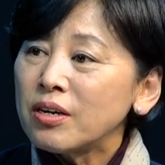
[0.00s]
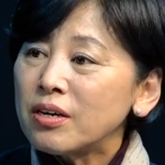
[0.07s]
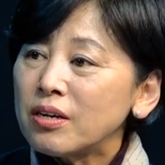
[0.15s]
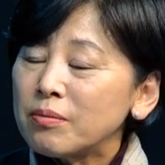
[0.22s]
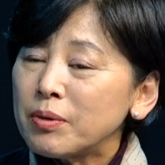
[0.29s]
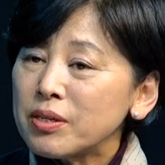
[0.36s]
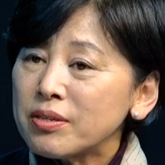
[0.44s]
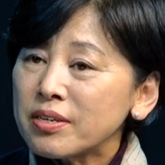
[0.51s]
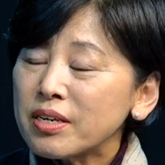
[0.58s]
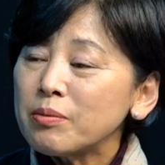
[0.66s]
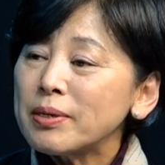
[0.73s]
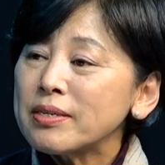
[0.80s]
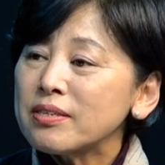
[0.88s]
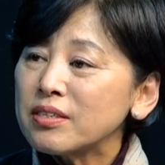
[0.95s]
아마
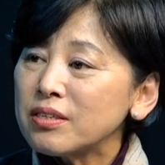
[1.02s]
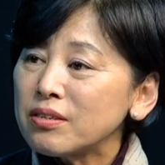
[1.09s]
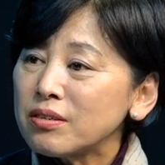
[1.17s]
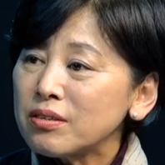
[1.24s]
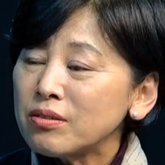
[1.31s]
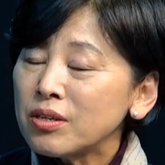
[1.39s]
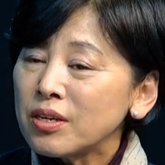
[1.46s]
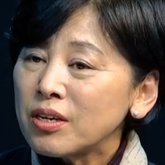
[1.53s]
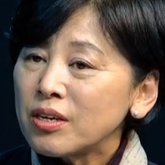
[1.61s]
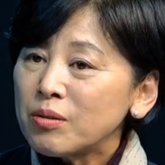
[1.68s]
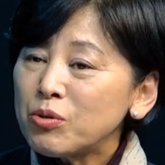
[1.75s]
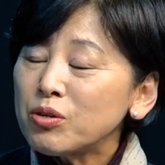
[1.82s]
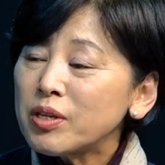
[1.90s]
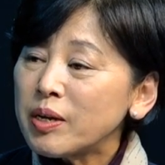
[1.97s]
제가 봤을 때는
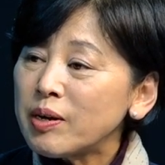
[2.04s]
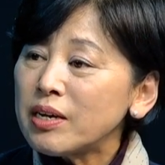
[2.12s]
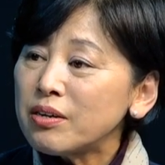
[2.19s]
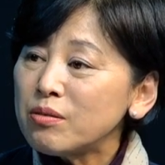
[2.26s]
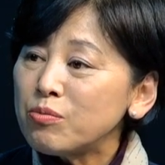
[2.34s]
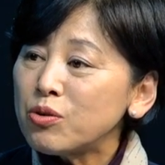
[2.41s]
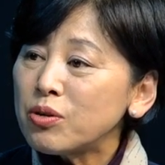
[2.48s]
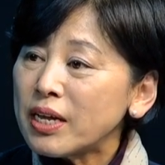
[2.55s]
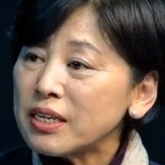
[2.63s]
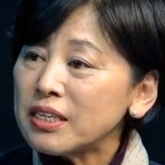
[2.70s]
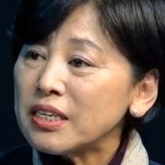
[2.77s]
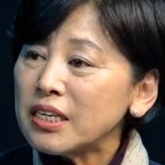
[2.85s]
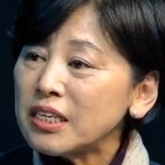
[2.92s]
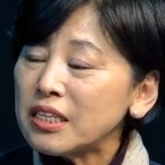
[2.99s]
물론 대화를 물론
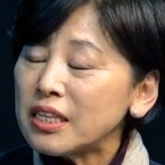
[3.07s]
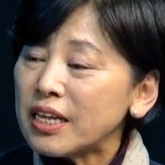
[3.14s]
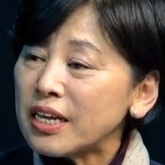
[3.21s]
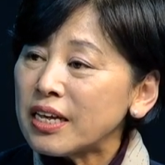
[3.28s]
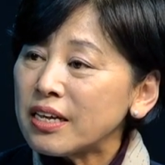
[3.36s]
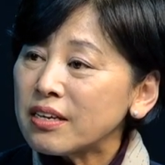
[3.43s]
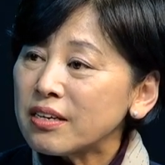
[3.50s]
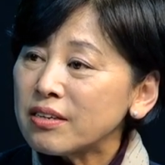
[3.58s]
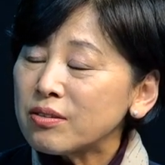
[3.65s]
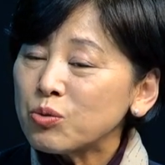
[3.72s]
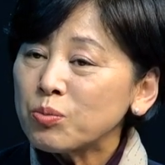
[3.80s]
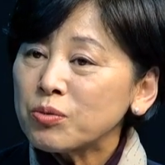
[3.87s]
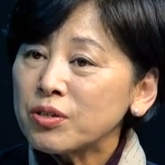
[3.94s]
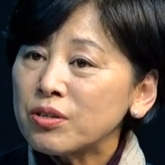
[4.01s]
하긴 했는데 이게
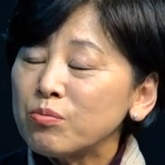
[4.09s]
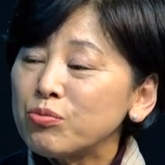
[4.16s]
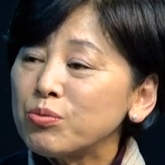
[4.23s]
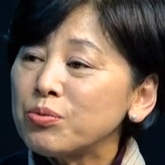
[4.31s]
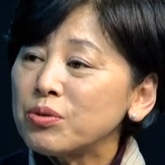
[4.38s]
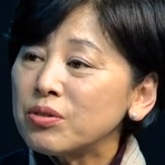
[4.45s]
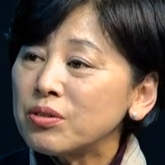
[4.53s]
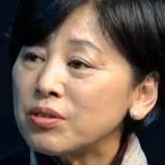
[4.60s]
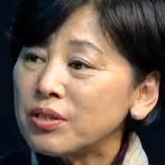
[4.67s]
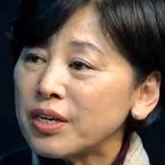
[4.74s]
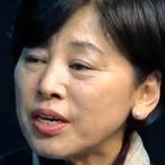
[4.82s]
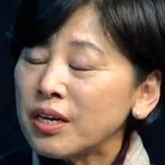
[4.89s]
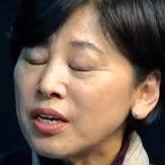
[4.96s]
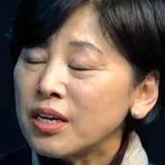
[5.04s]
좀 그런
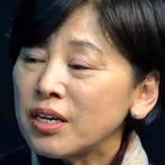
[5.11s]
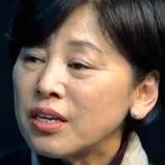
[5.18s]
부분들의